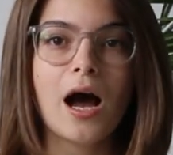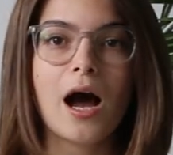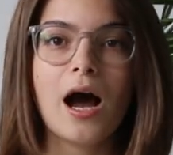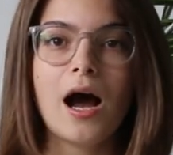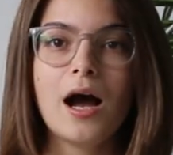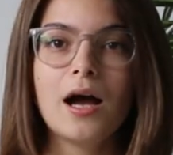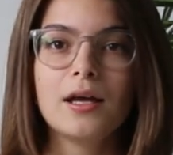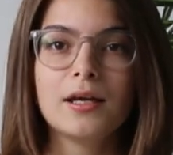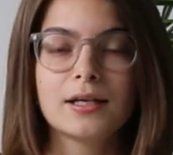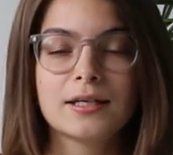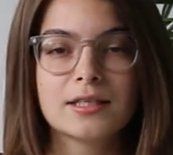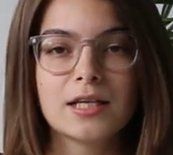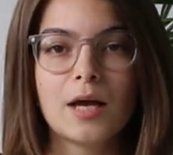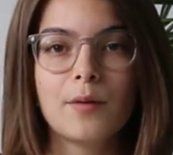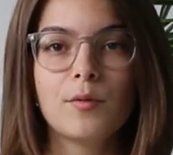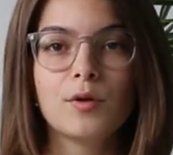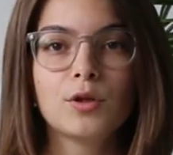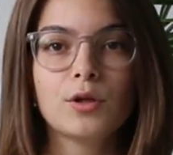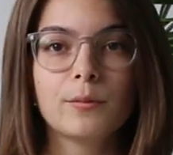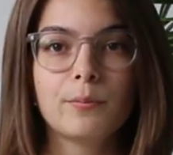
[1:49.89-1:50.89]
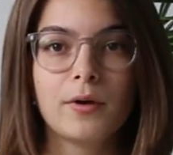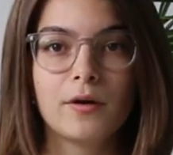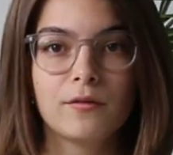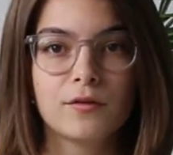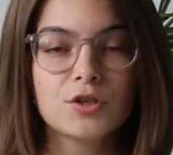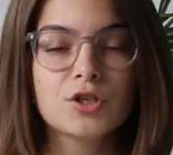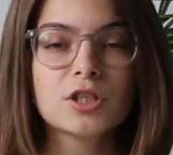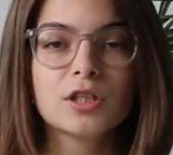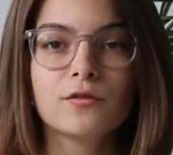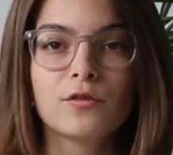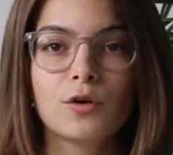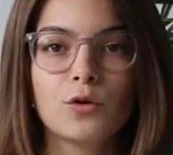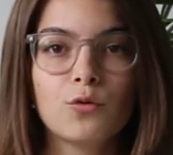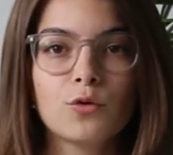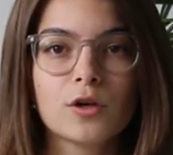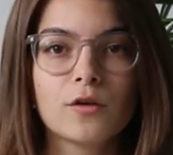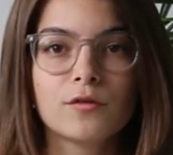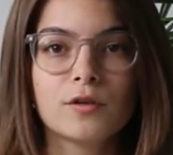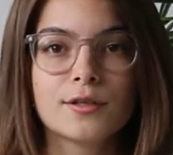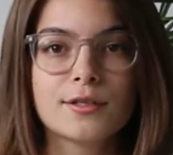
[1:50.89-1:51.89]
а экзамены повышенного
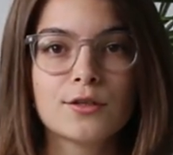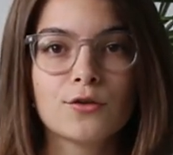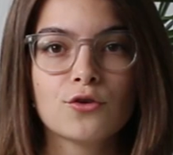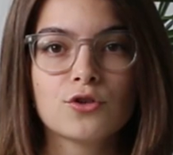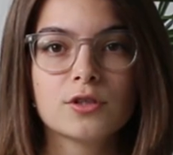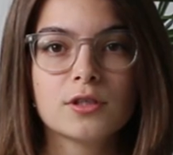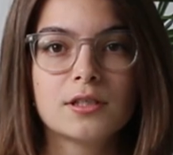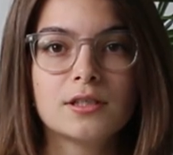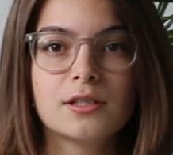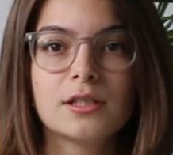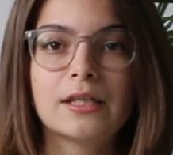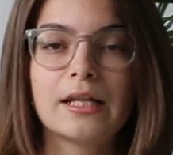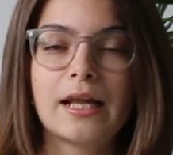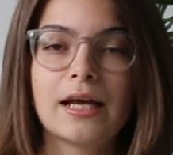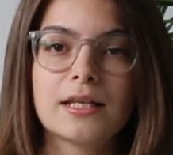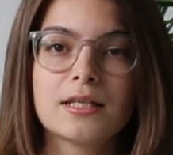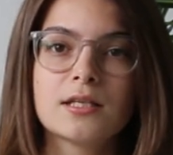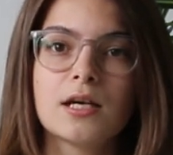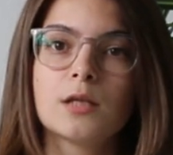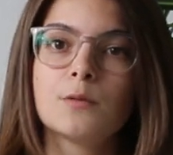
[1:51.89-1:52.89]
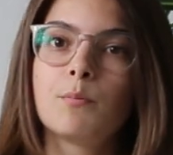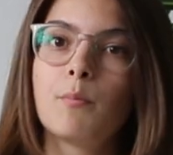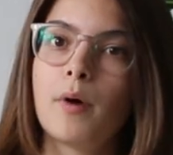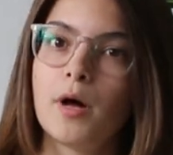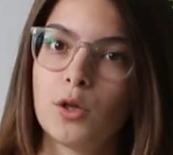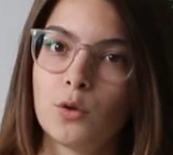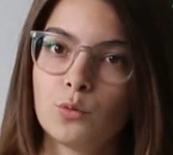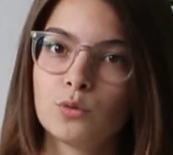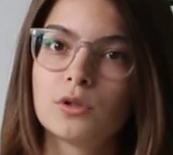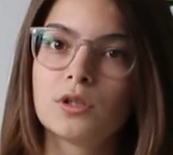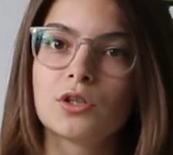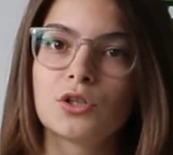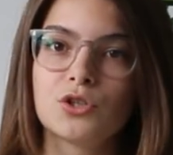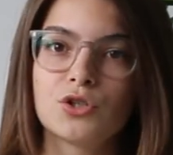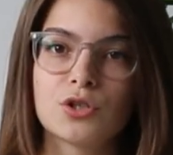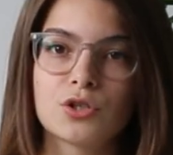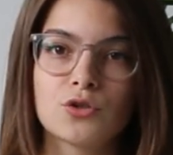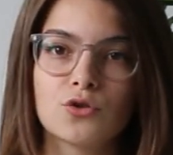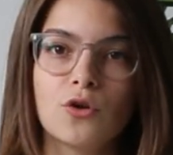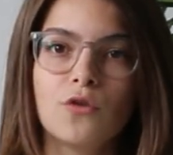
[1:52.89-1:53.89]
уровня сложности длятся от полутора
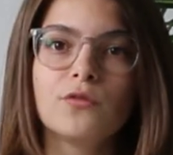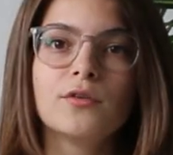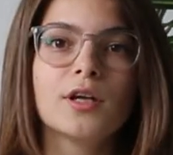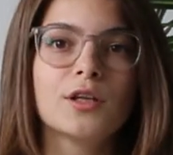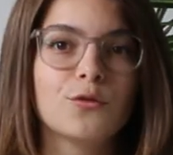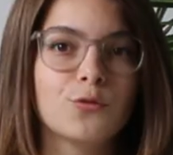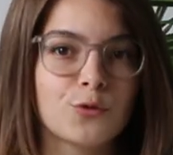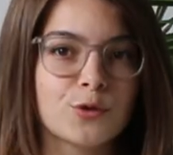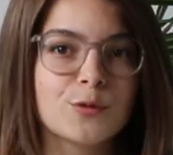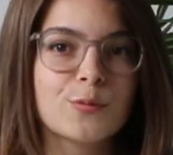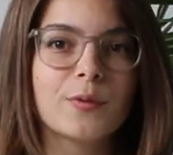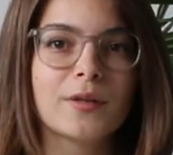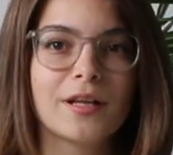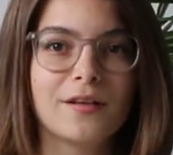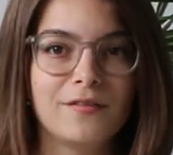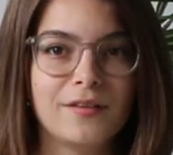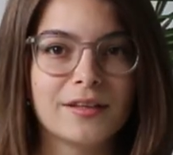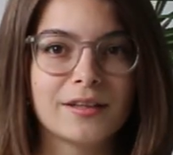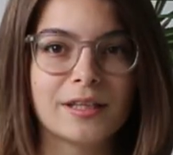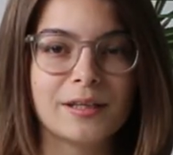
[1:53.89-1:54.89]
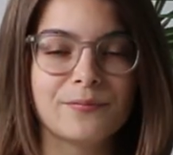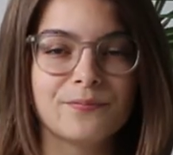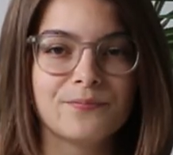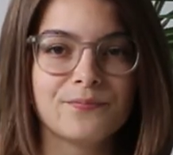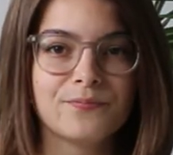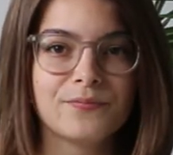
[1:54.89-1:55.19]
часов до двух с половиной.